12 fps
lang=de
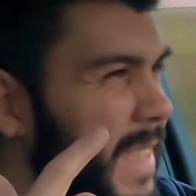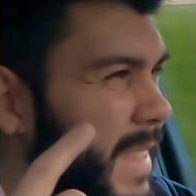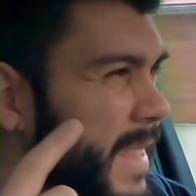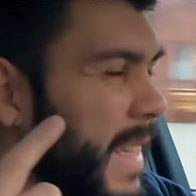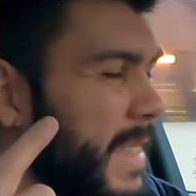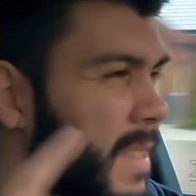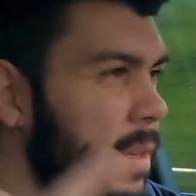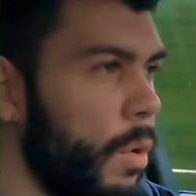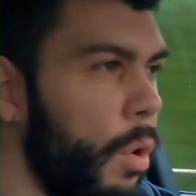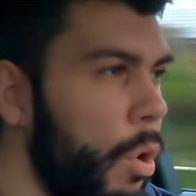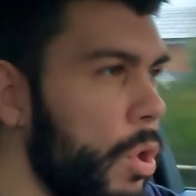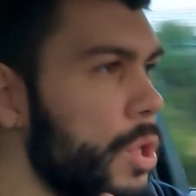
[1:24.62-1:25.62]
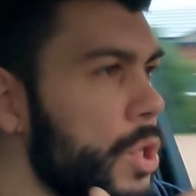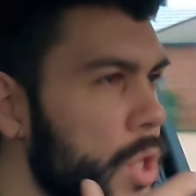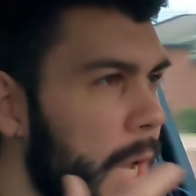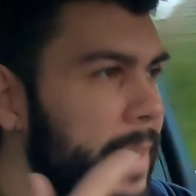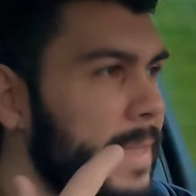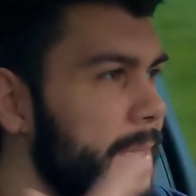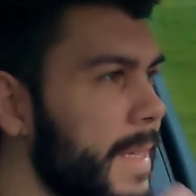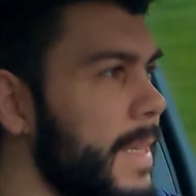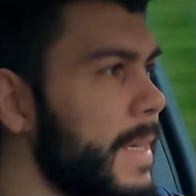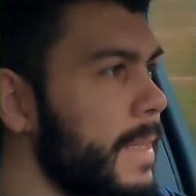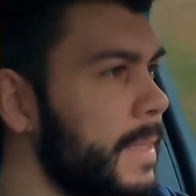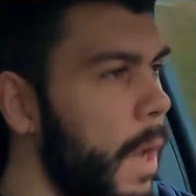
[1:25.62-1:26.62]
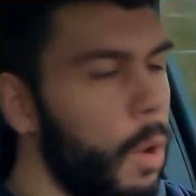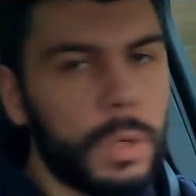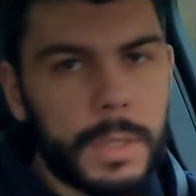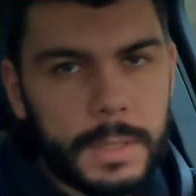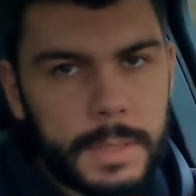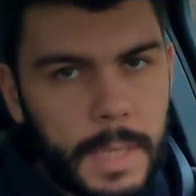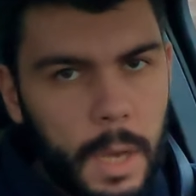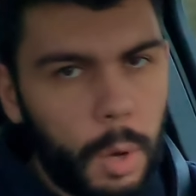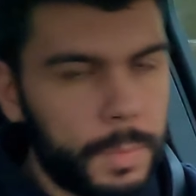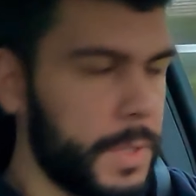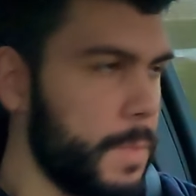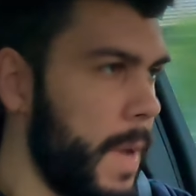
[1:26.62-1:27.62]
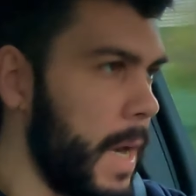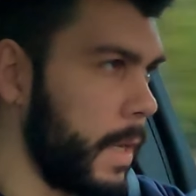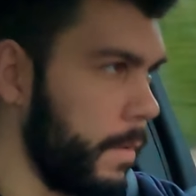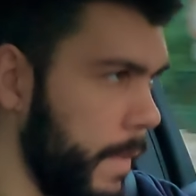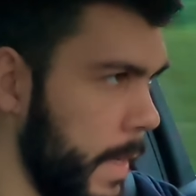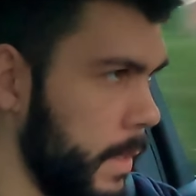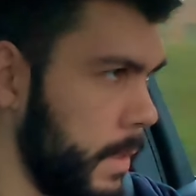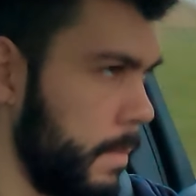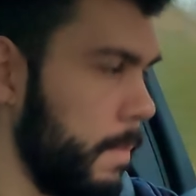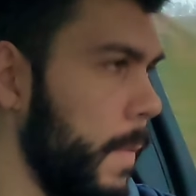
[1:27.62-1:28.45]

das Geräusch an sich ist auch nicht sehr optimal gewählt.